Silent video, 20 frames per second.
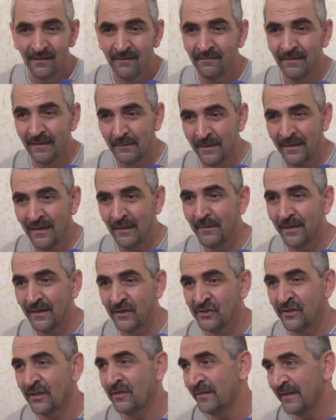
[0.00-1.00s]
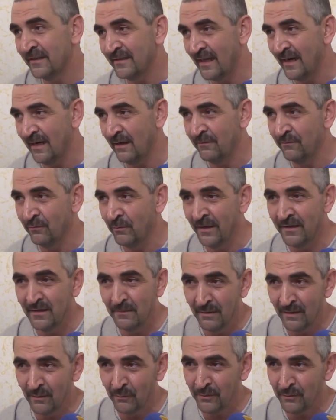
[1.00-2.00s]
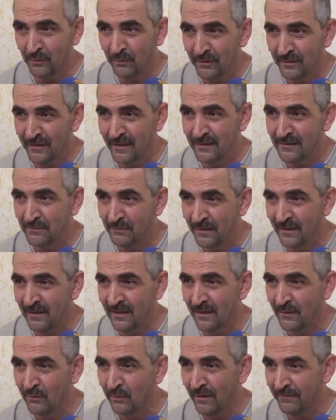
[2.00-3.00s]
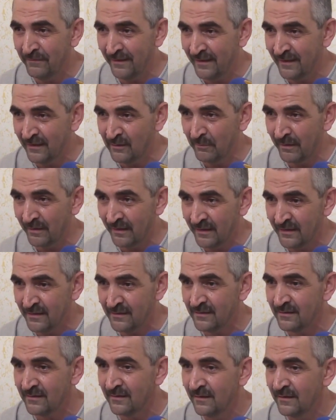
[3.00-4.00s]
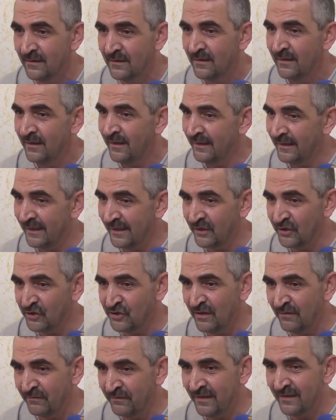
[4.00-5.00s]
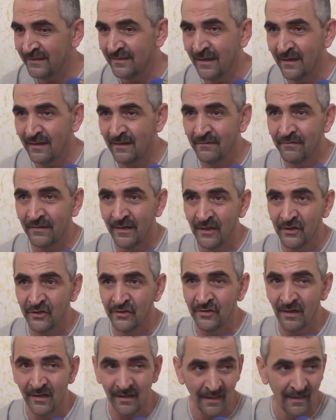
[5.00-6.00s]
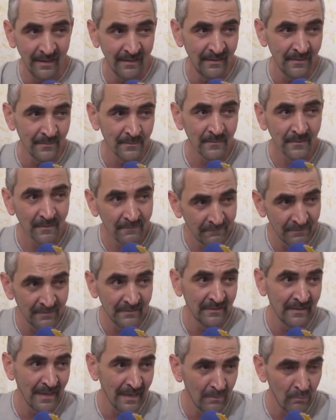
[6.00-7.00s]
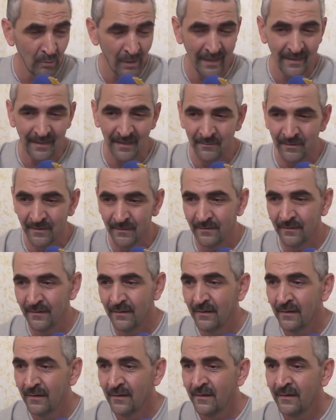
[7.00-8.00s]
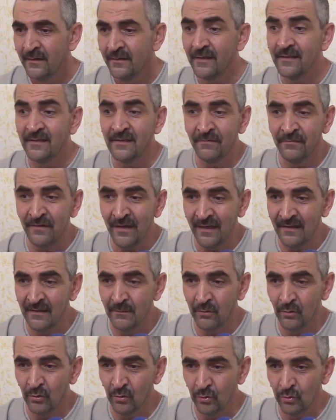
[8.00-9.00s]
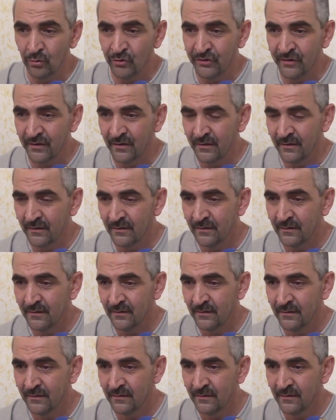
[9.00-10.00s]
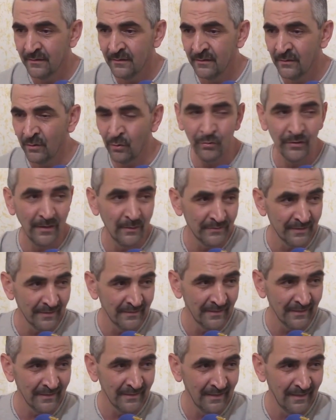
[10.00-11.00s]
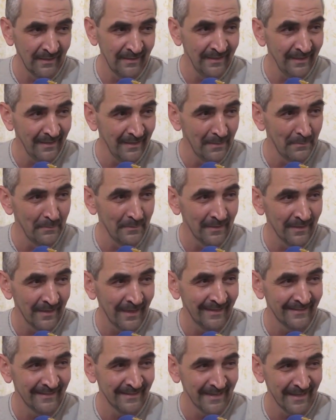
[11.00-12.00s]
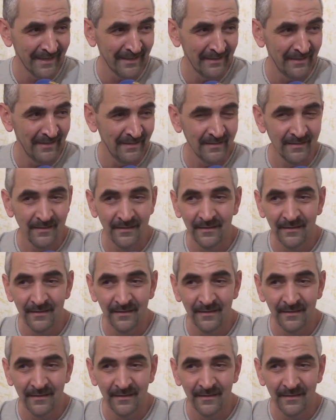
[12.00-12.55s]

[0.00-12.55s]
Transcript: فالبارح ما خرجناش في إطار عفو هذه بنوضحه للناس باللي وعفى عليكم الرئيس احنا خرجنا في اطار افراج تلقائي في انتظار المحاكمه تاسفنا عدم خروج اخونا وصديقنا الاعلامي خالد درارني